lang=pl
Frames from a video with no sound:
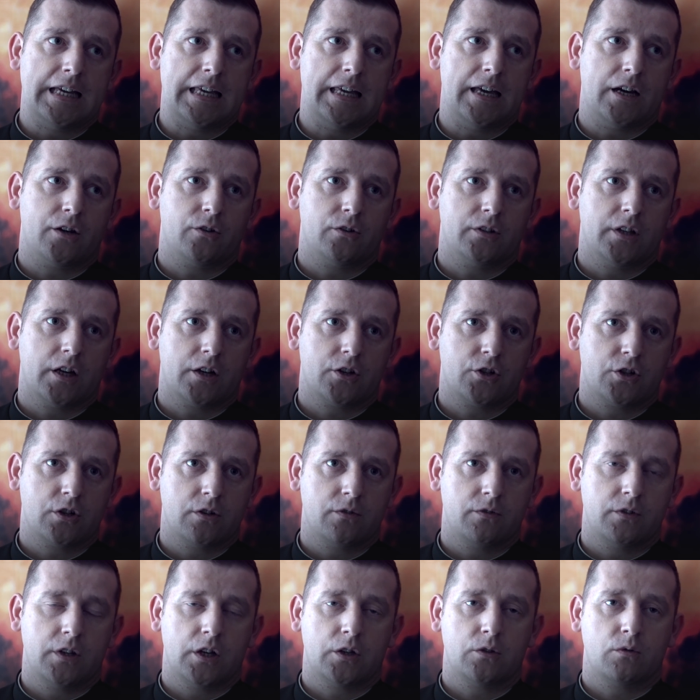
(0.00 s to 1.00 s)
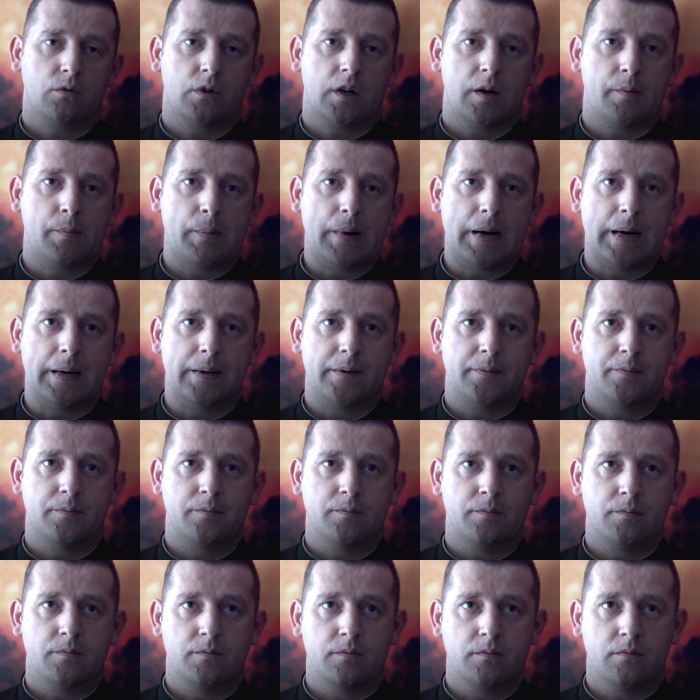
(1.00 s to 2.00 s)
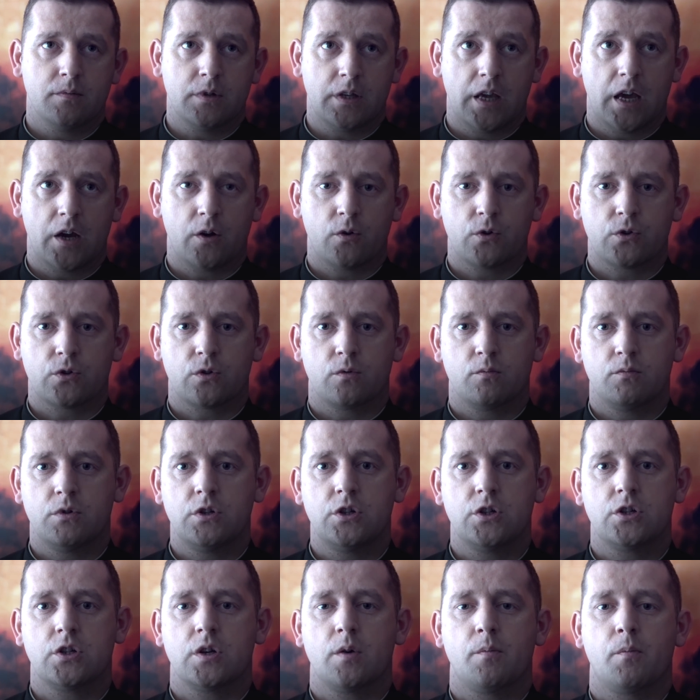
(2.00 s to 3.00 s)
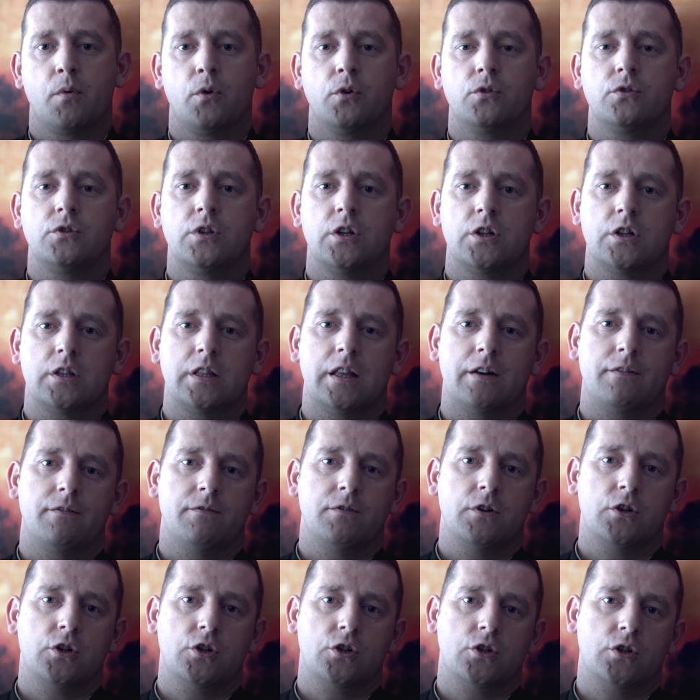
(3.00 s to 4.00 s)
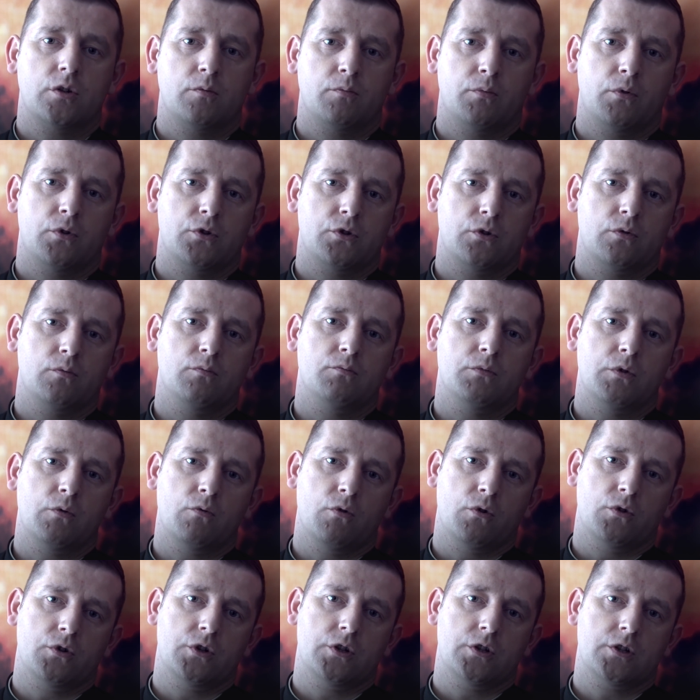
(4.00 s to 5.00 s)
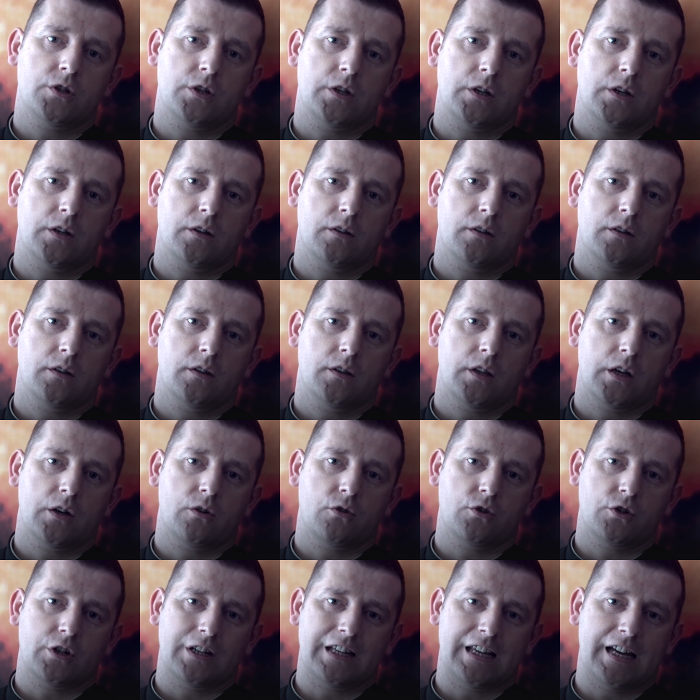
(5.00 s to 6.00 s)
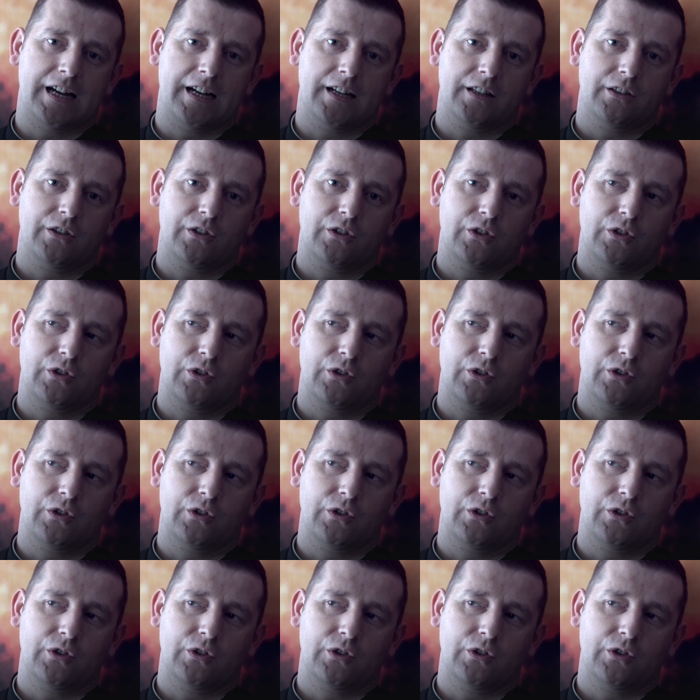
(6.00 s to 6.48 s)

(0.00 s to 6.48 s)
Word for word: jako na krzywdę, która ma mnie osobiście podnieść na wyższy poziom miłości tego, że ja